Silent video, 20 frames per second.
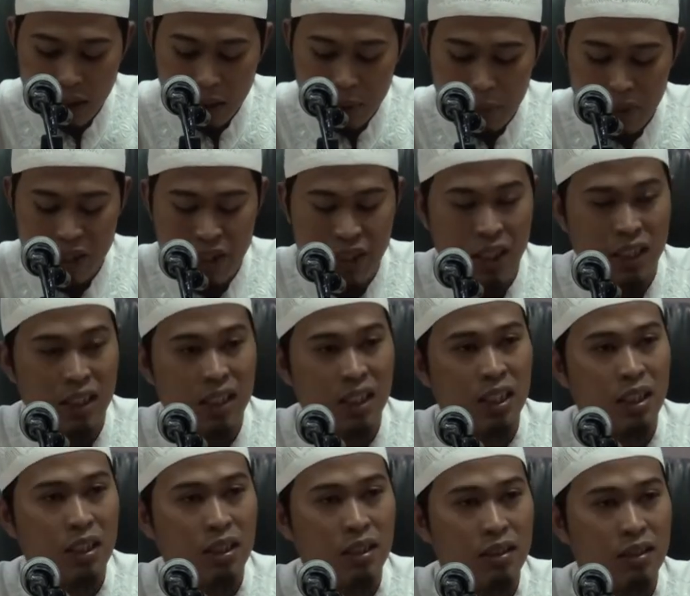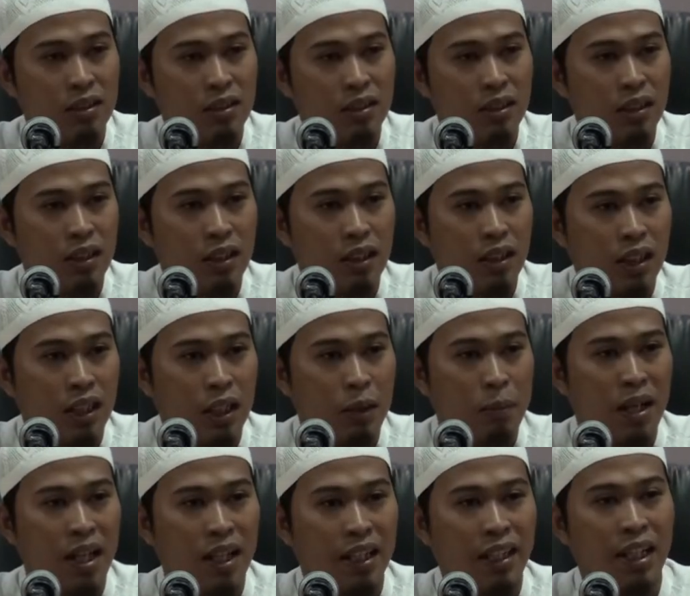menjadi
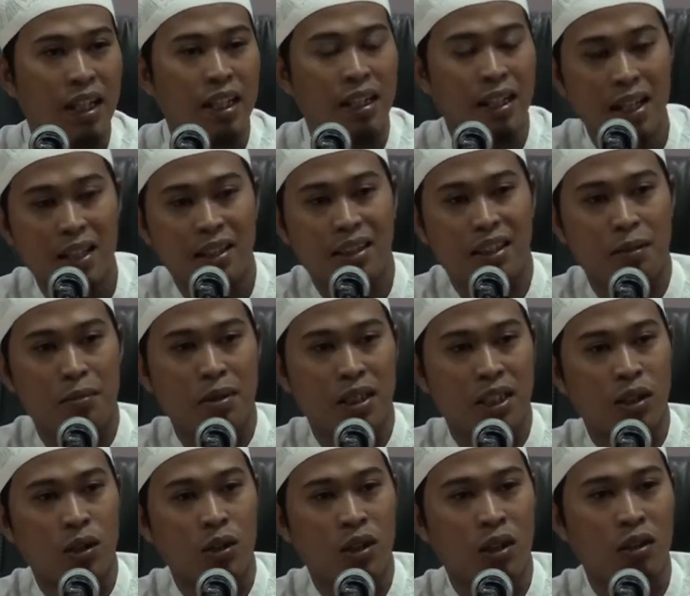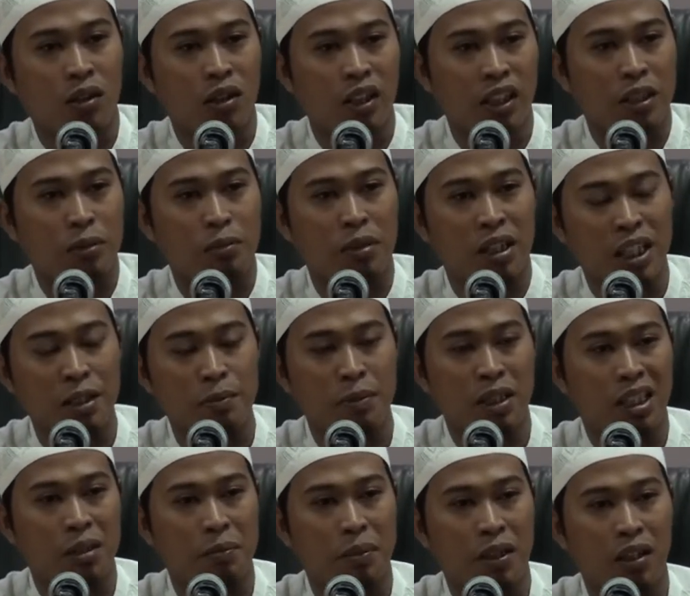kebahagiaan hati bagi orang-orang yang
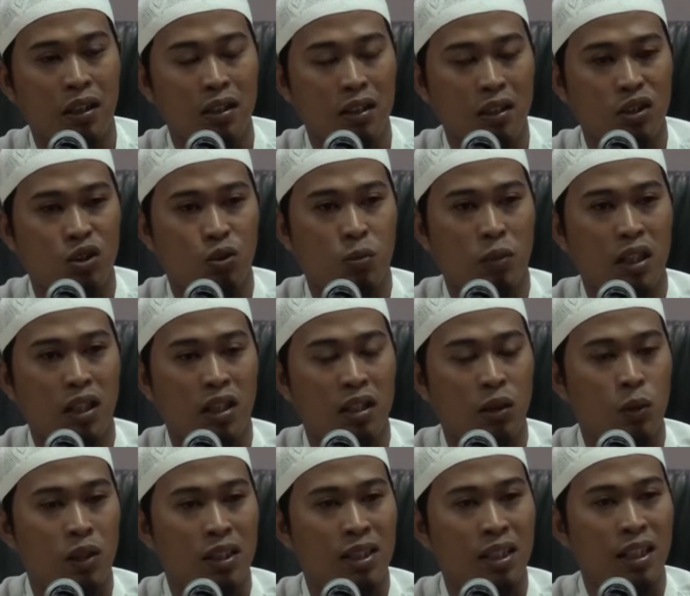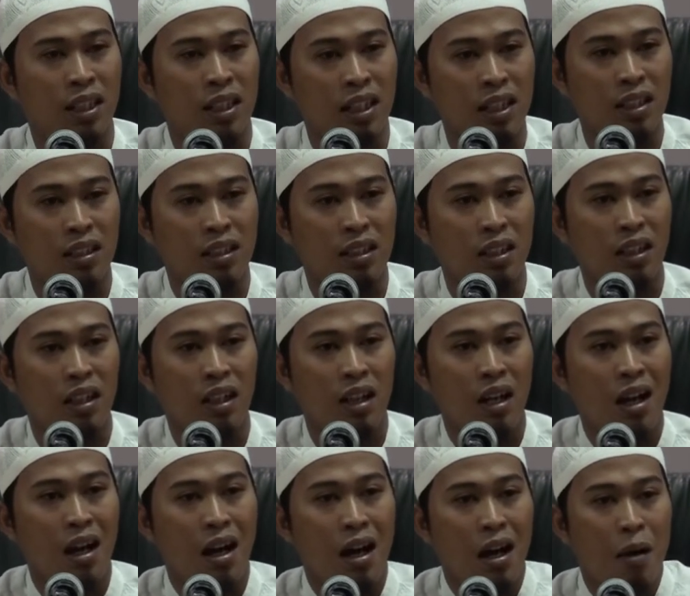beriman kepada Allah Subhanahu wa taala
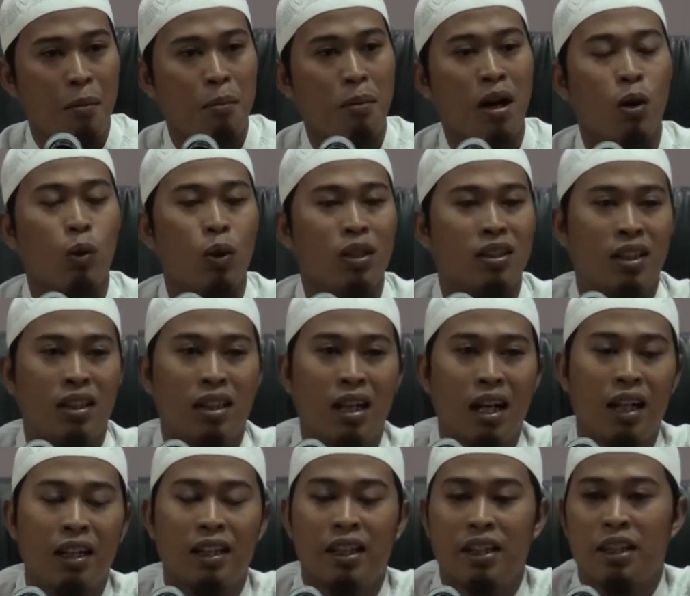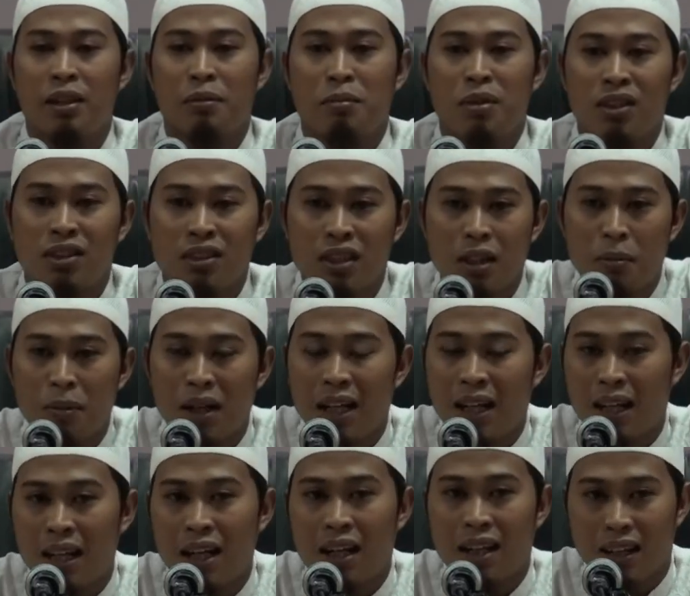bahwa tidak ada yang bisa
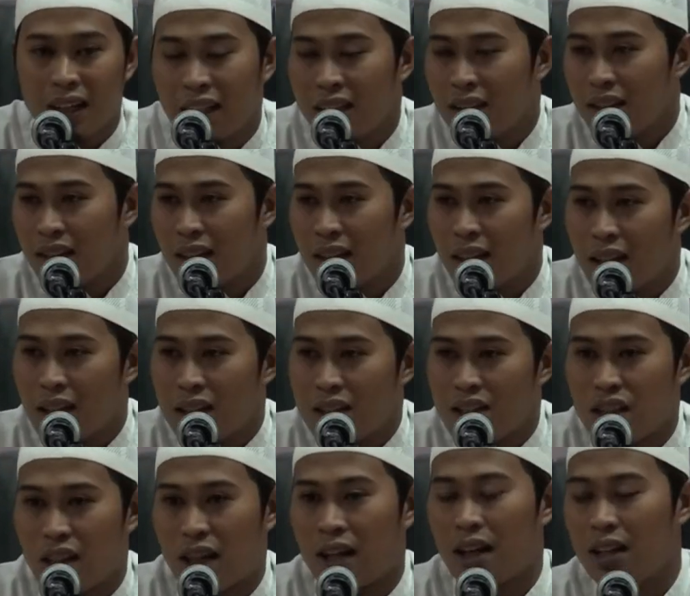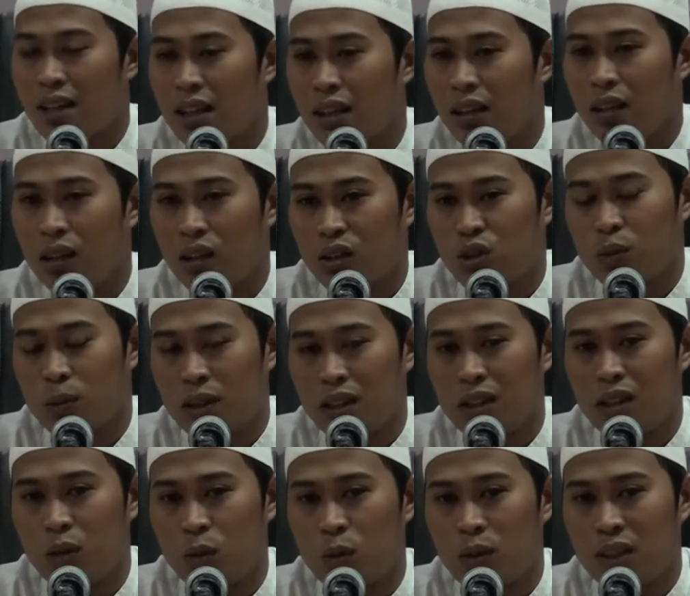mengalahkan cahaya Allah
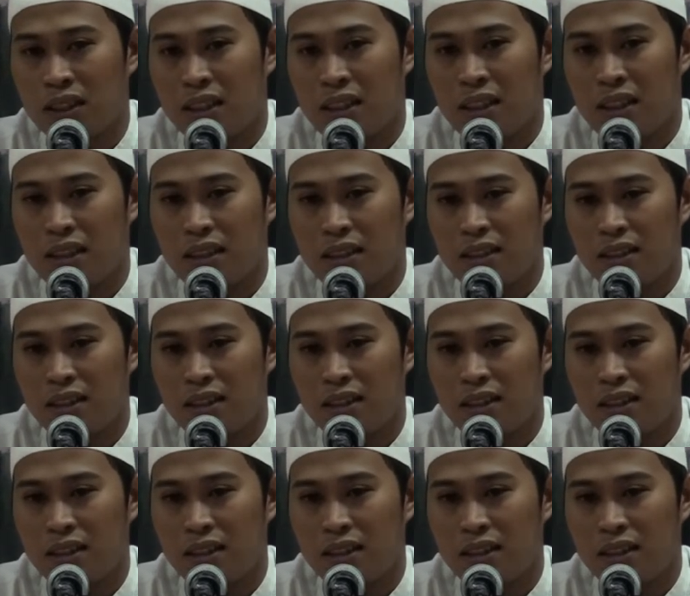Subhanahu wa taala.